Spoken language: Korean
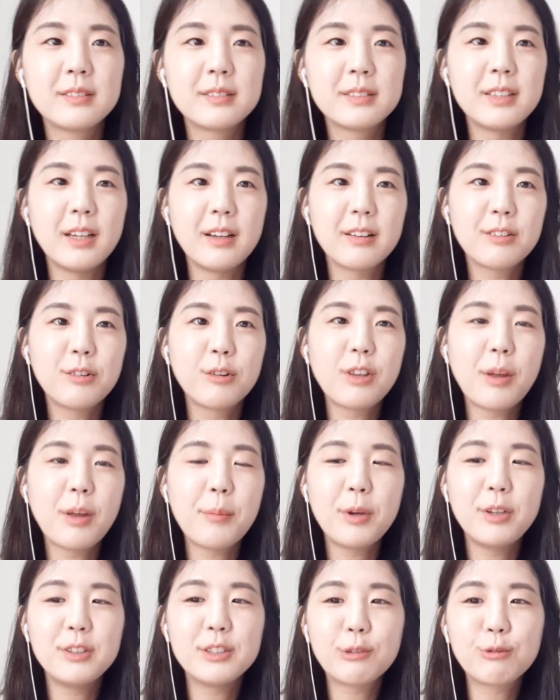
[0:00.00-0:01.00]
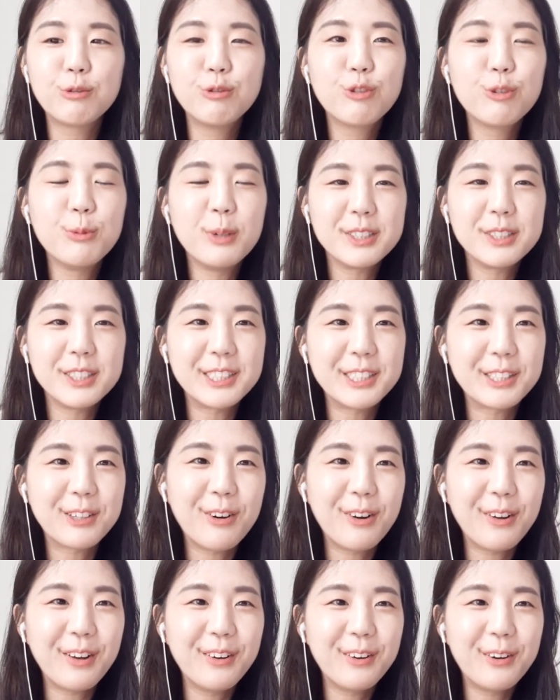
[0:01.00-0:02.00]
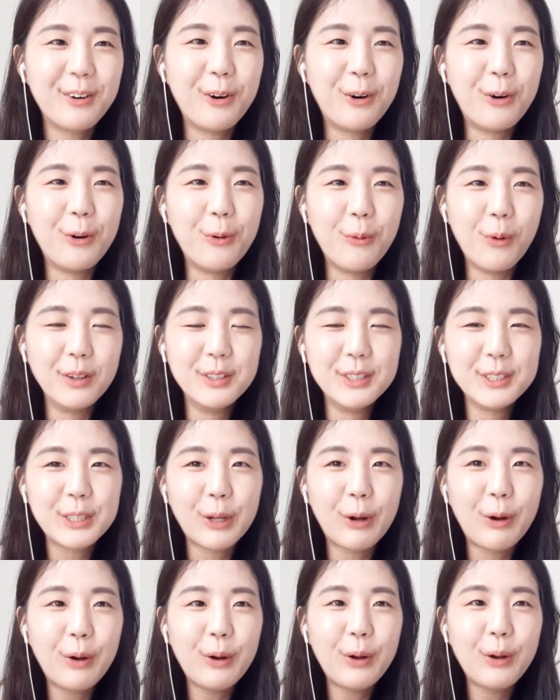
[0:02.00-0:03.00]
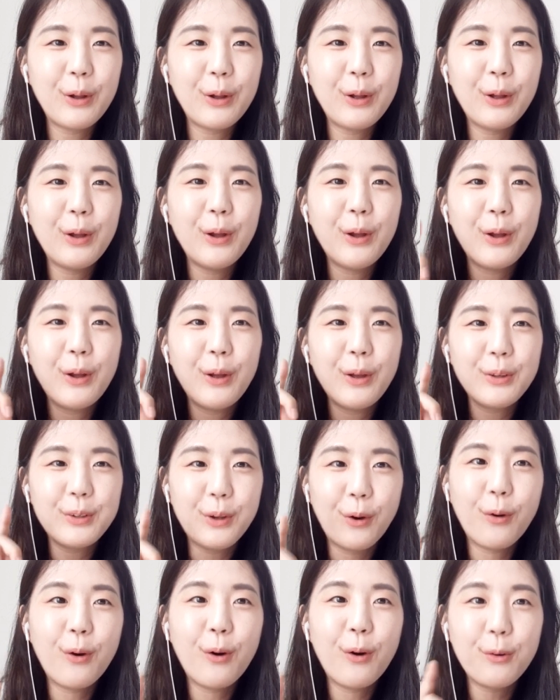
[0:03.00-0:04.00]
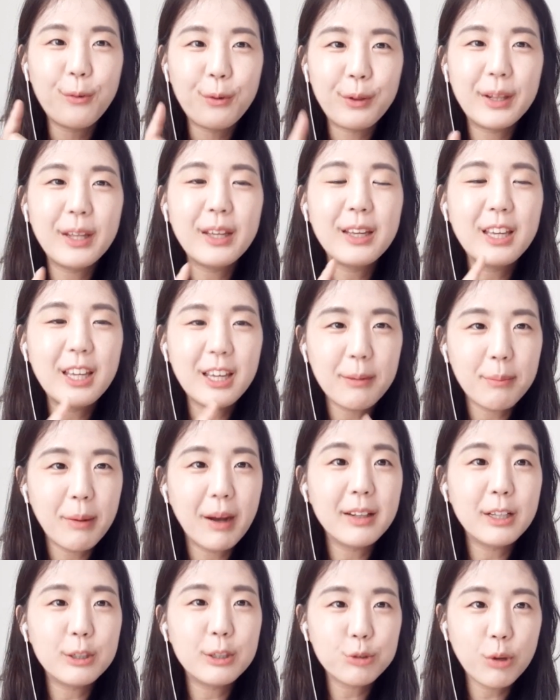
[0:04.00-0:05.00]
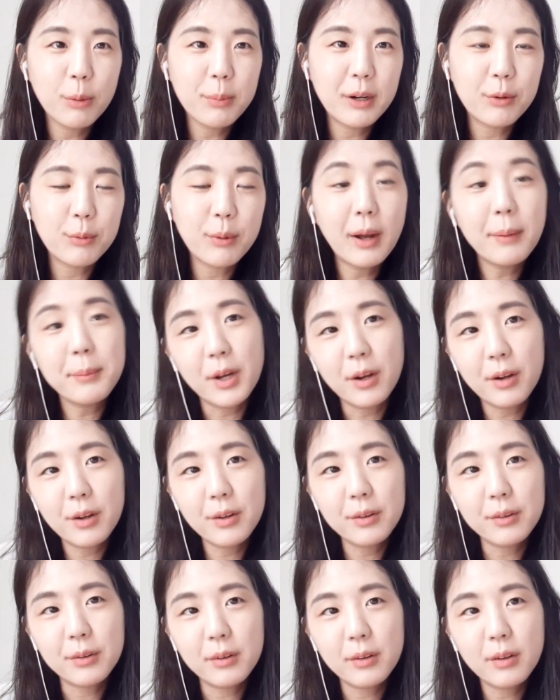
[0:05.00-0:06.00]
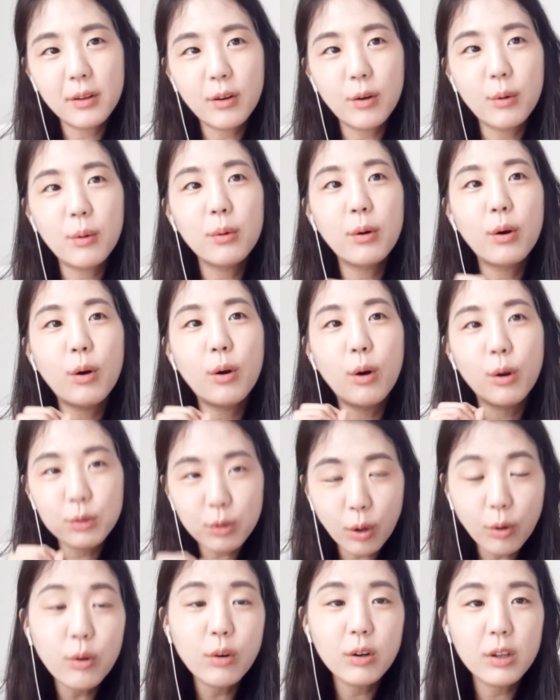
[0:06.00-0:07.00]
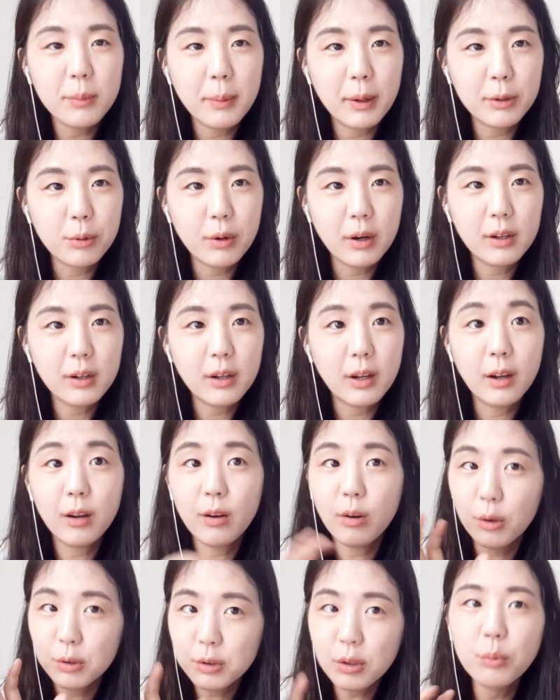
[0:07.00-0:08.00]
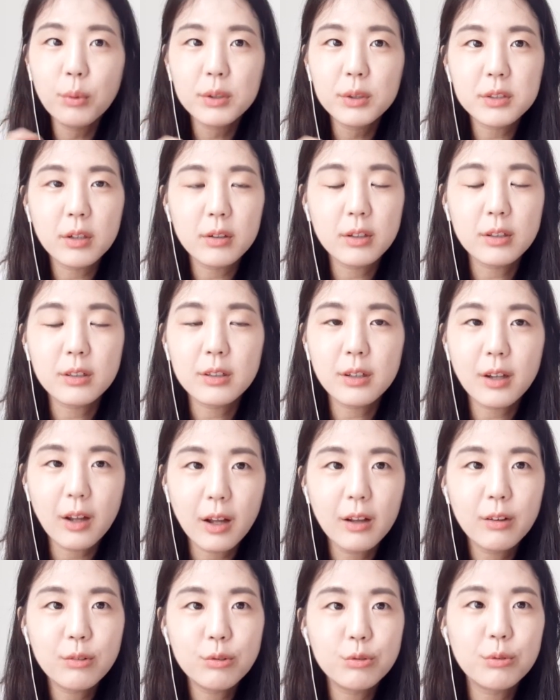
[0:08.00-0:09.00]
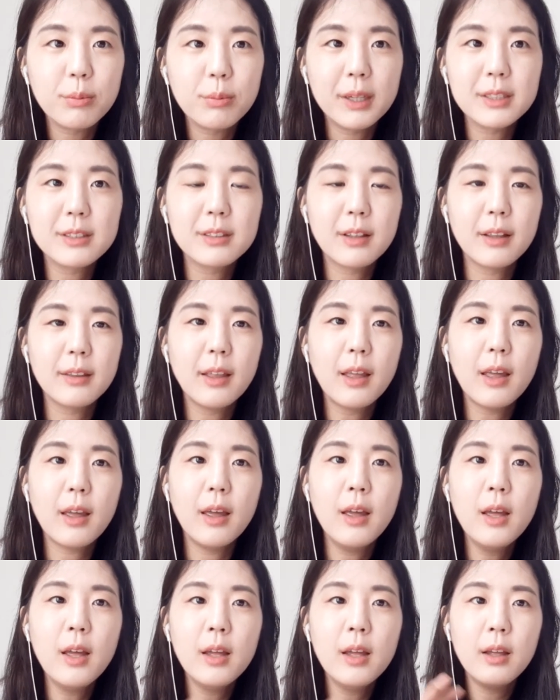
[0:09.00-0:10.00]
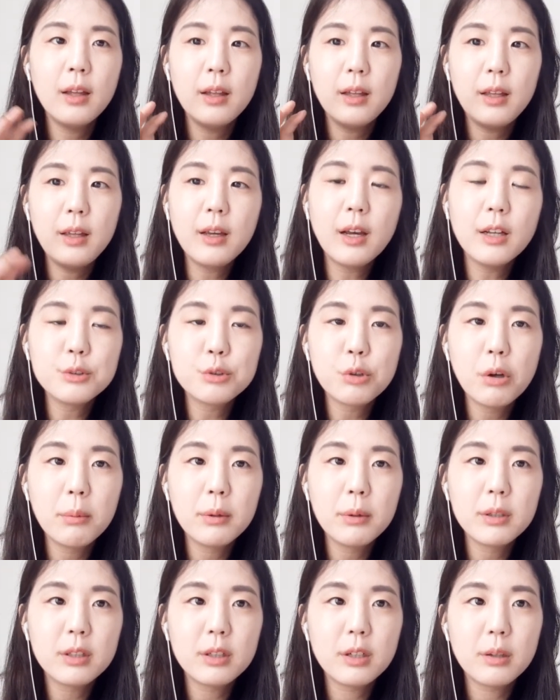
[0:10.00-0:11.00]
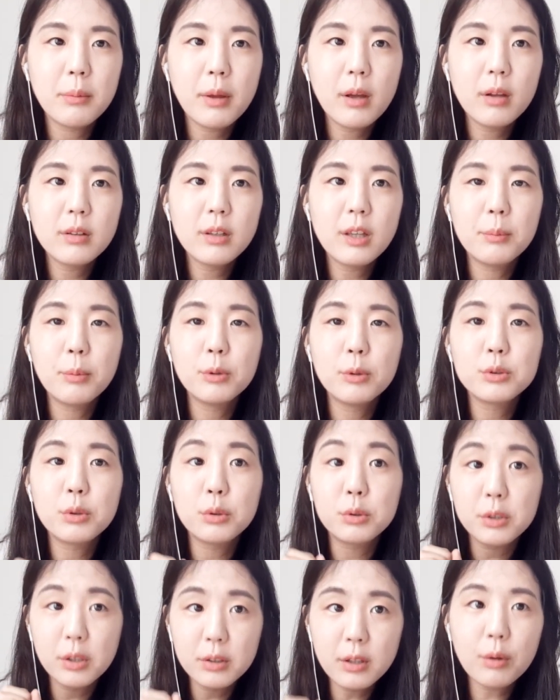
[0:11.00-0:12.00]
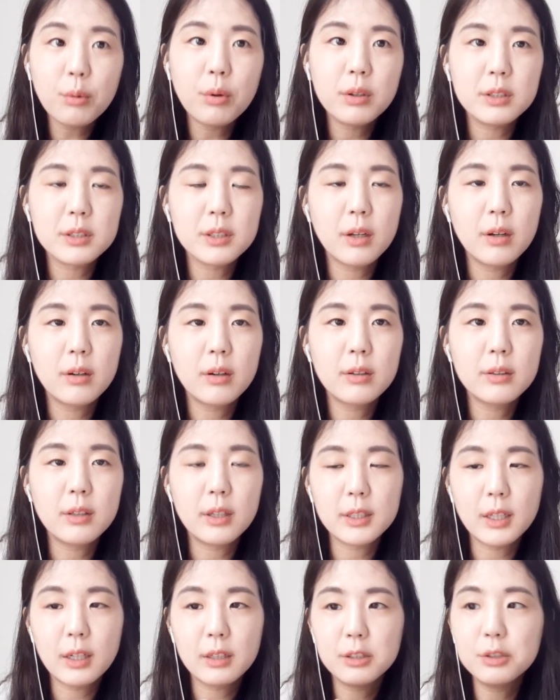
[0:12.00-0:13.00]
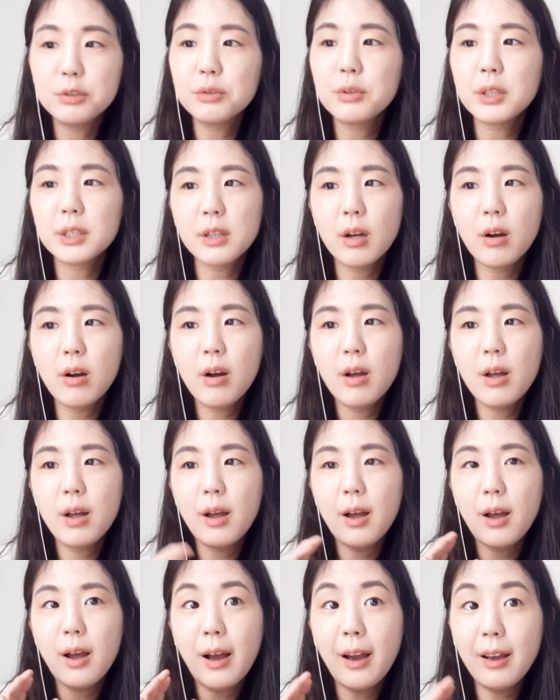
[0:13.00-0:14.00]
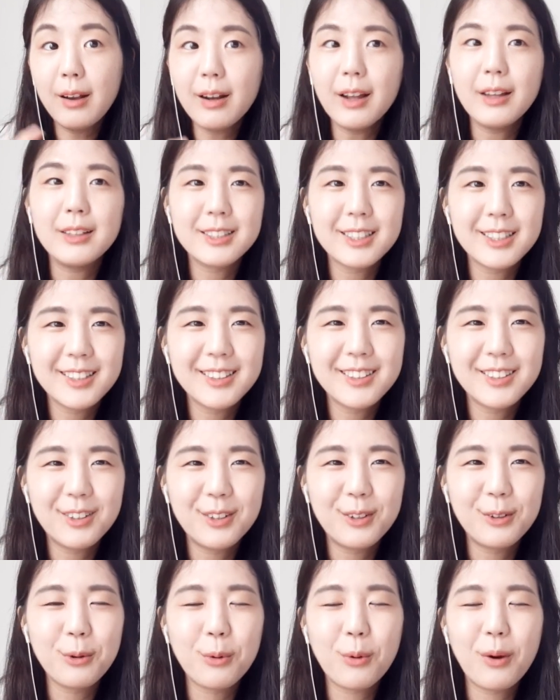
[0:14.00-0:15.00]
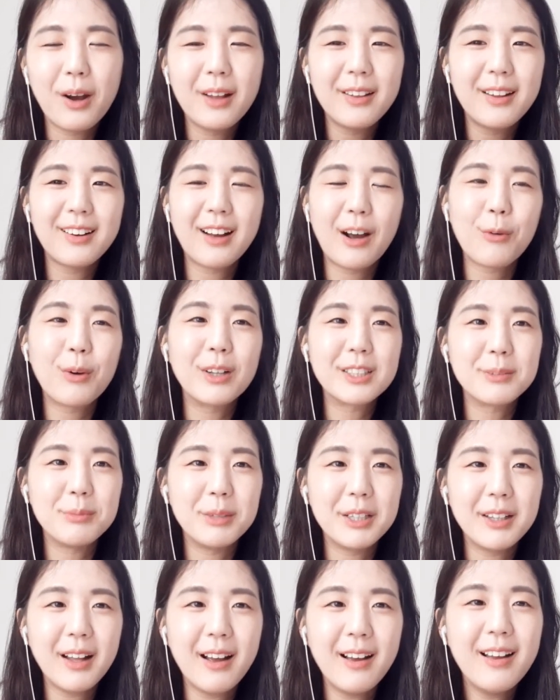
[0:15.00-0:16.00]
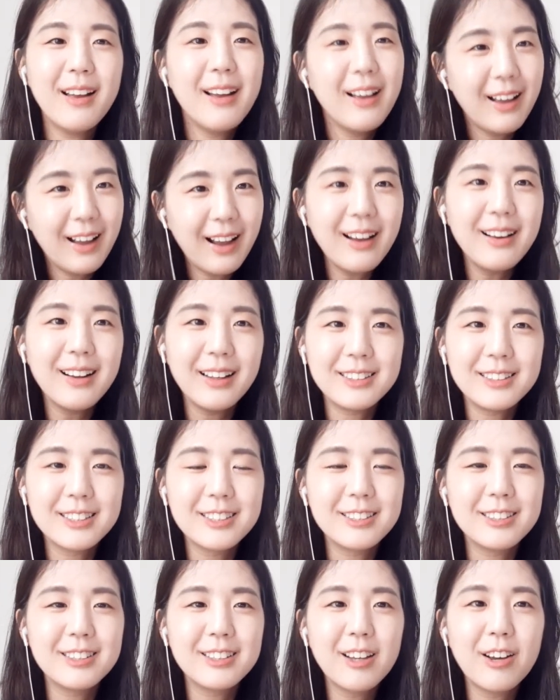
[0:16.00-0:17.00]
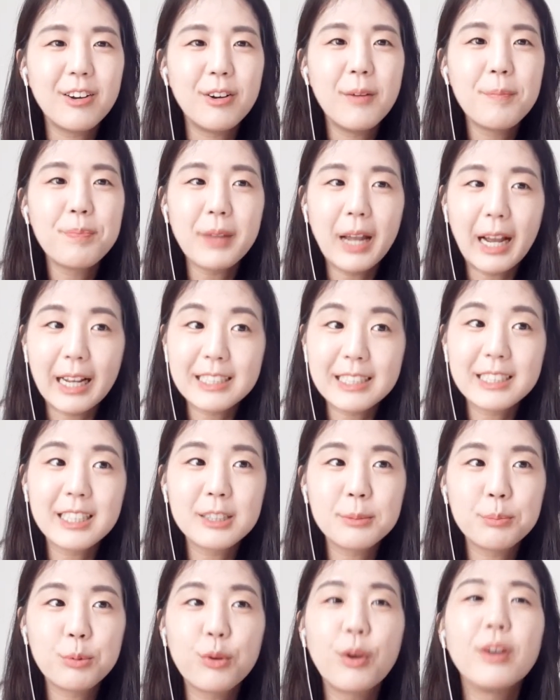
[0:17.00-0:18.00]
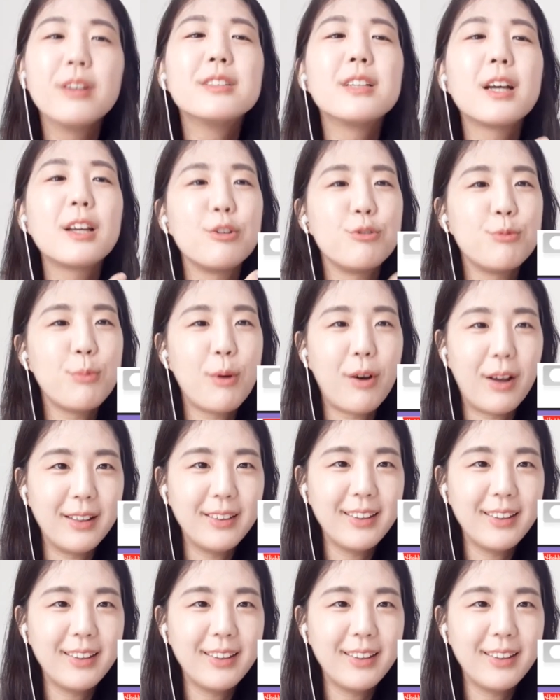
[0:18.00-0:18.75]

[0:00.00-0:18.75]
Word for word: 자, 그렇다면 이제 궁금해지실 거예요. 어, 원서 영어 리딩 기반의 수업이라고 하면 어떤 걸 기반으로 할까? 어떤 원서를 읽을까? 궁금하실 텐데 인칸 수업을 들으면 기본적으로 선택권이 있어요. 근데 제가 그 중에서 하이라이트, 어, 요거 하나를 갖고 왔습니다. 하이라이트는요, 아시다시피 굉장히 유명한